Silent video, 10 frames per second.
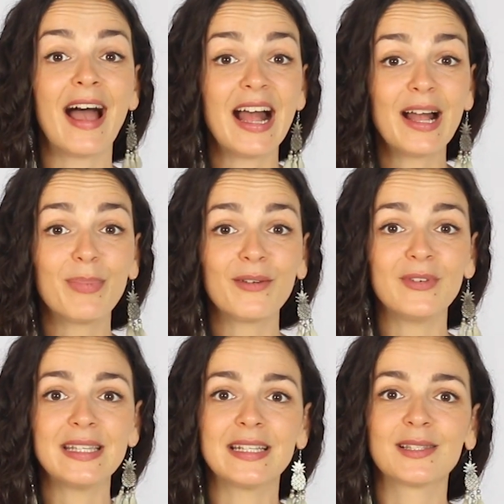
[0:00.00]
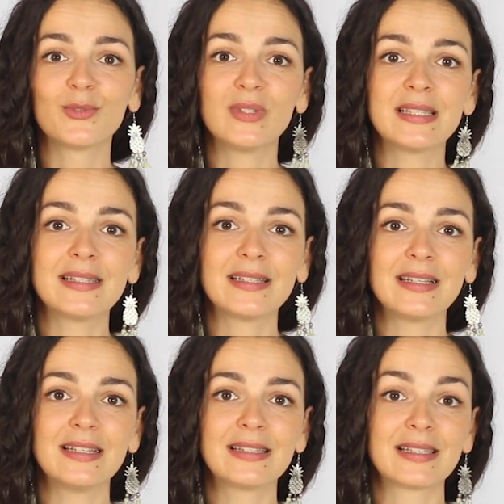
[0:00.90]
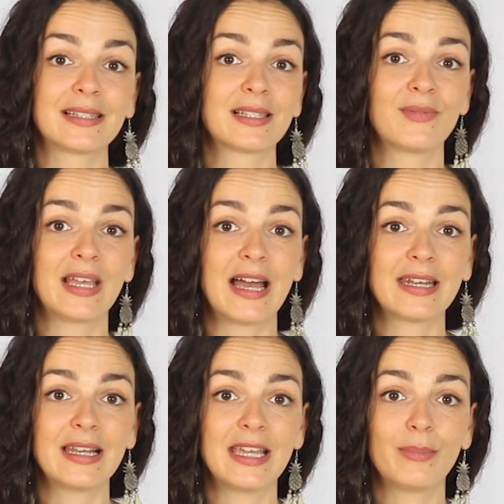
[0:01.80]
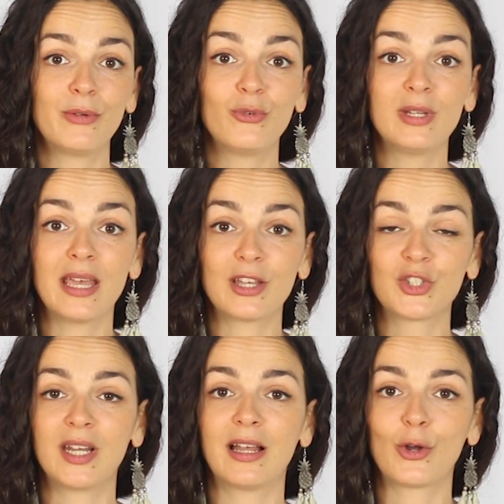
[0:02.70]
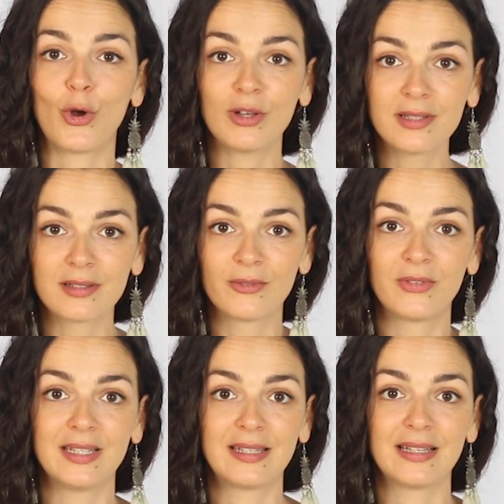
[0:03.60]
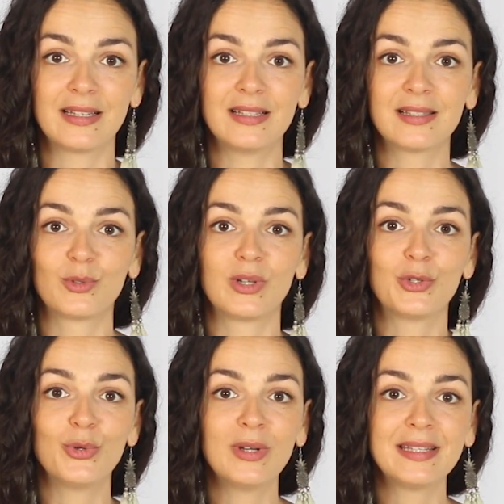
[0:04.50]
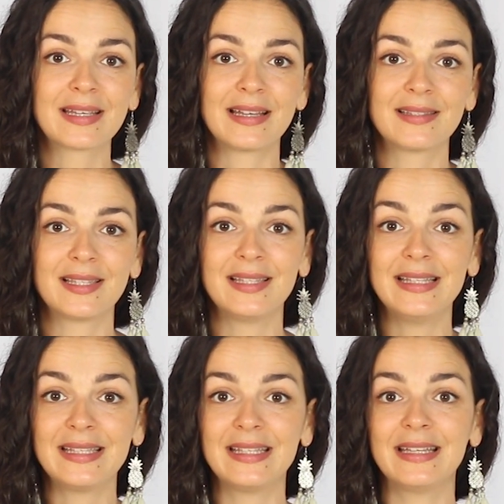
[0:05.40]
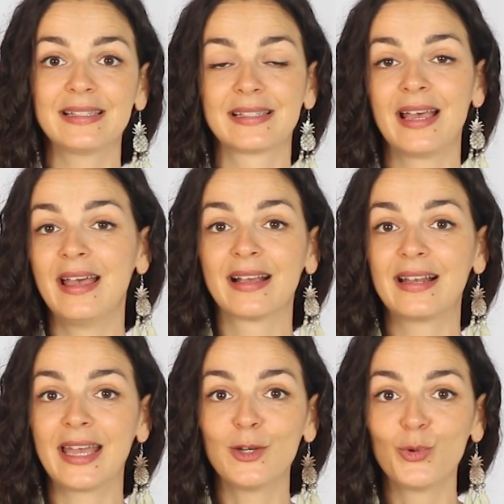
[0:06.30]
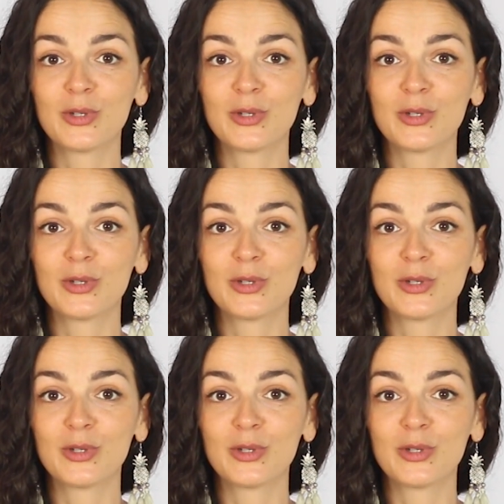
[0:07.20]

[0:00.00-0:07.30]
Aber wichtig zu wissen ist, dass das Vegan-Label für die Hersteller kostenpflichtig ist und natürlich kann sich nicht jedes kleine